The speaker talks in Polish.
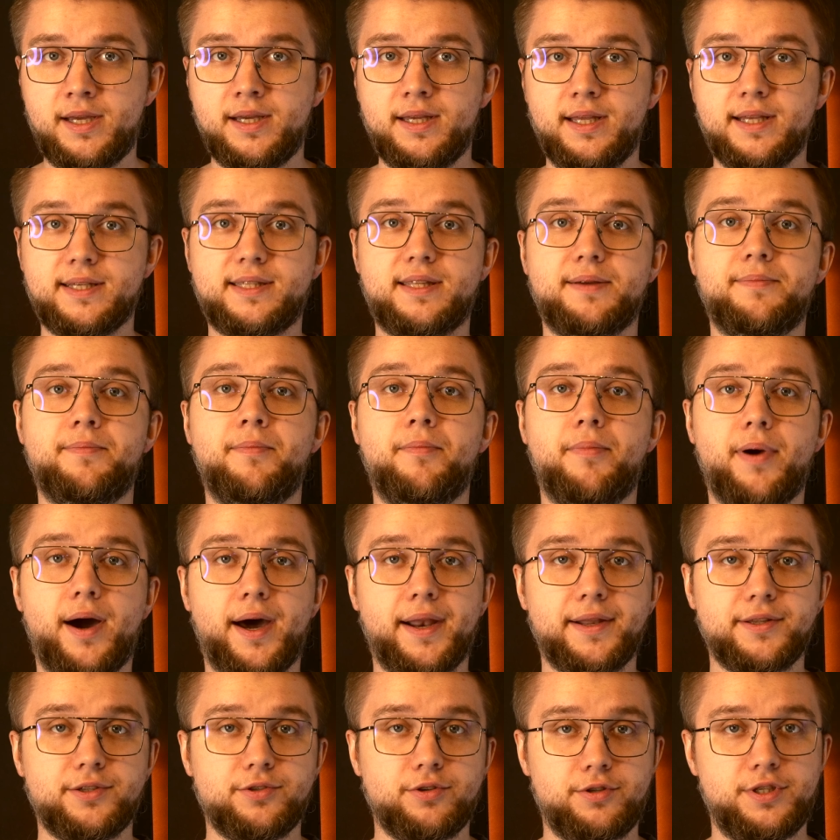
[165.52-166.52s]
Jestem
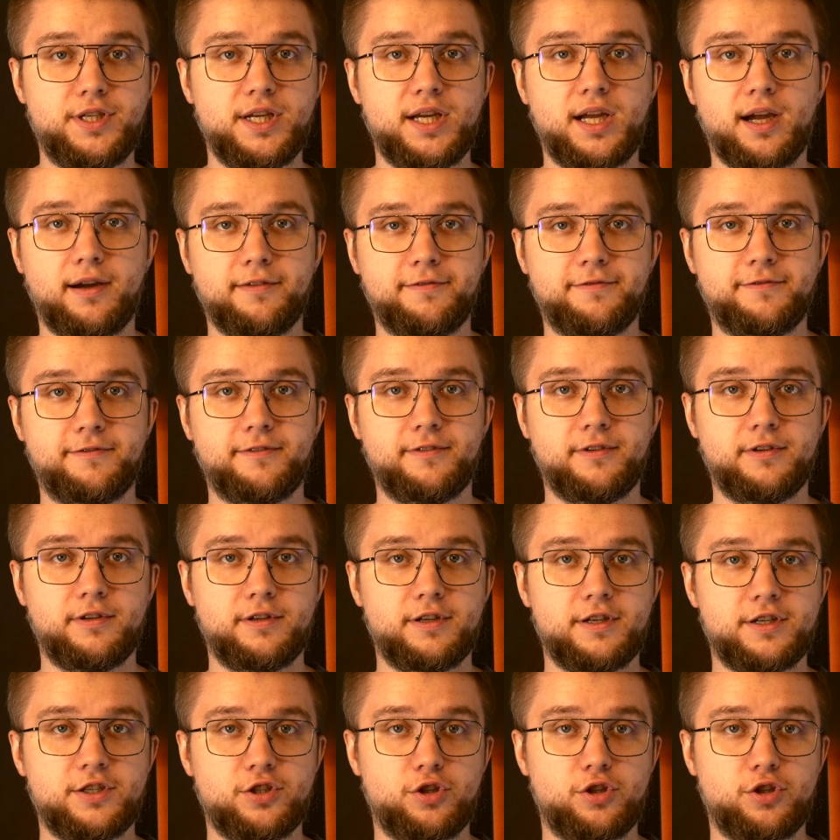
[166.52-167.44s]
bardzo ciekaw, e,